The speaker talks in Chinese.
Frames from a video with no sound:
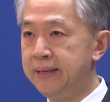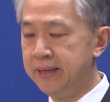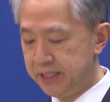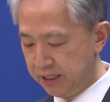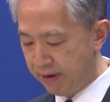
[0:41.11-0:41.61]

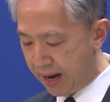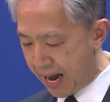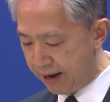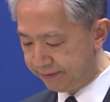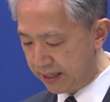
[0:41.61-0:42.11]
希望
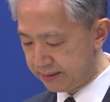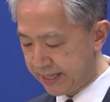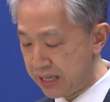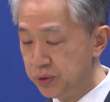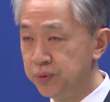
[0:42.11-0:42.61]
阿方
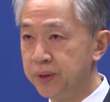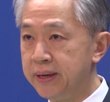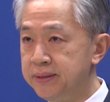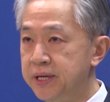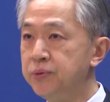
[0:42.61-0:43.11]
采取
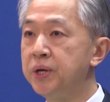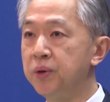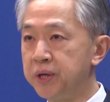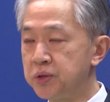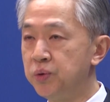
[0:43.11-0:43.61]
坚决
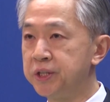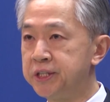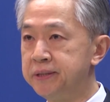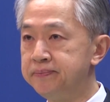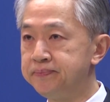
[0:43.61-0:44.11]
有力措
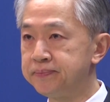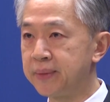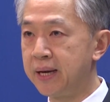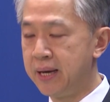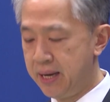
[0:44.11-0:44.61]
施，
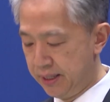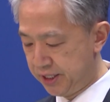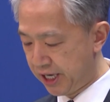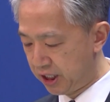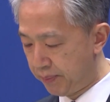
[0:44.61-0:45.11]

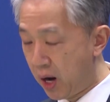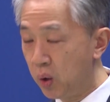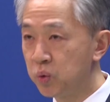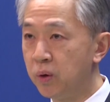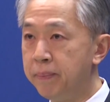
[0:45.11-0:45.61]
切实保
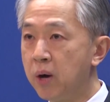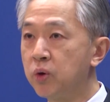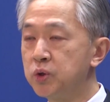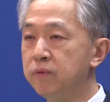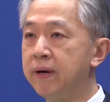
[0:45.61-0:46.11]
护包
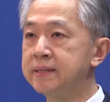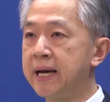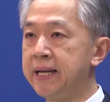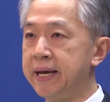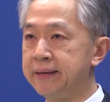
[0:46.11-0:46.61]
括中方在
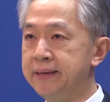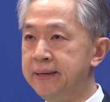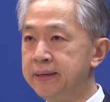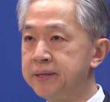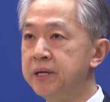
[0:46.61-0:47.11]
内
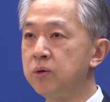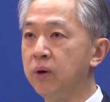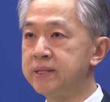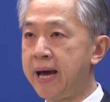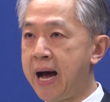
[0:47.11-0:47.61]
各
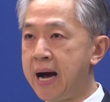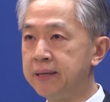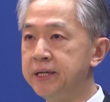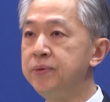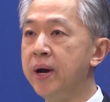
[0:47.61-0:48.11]
国在阿
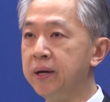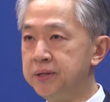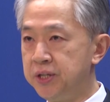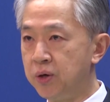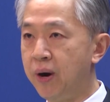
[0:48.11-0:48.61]
人员和
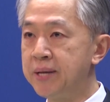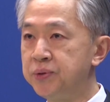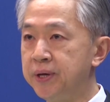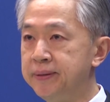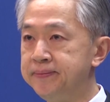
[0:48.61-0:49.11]
机构安
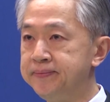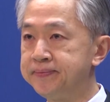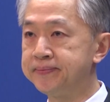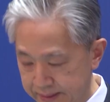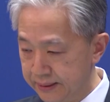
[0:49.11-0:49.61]
全。
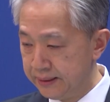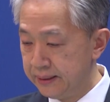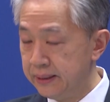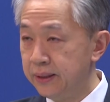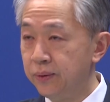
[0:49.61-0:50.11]

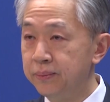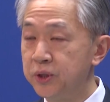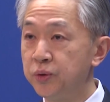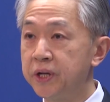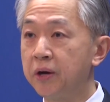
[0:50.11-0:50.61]
我们
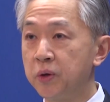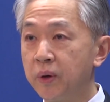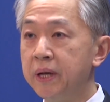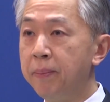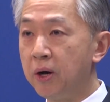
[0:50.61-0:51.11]
注意到有
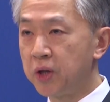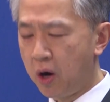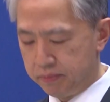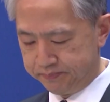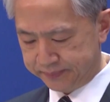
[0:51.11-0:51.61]
关的报道，